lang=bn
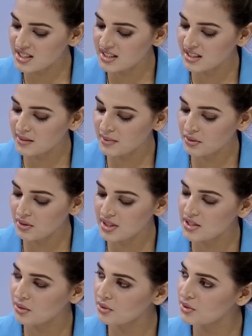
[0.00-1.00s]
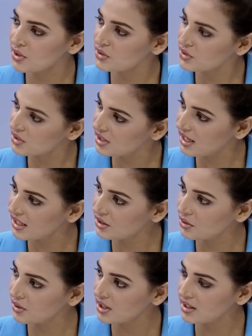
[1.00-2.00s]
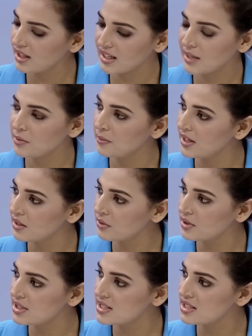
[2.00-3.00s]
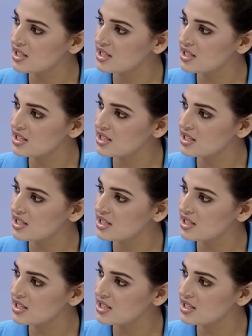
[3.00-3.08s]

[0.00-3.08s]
সিনেমা করেছে অনন্ত জলিলের হাত ধরে তাকে আমি বিয়ে করেছি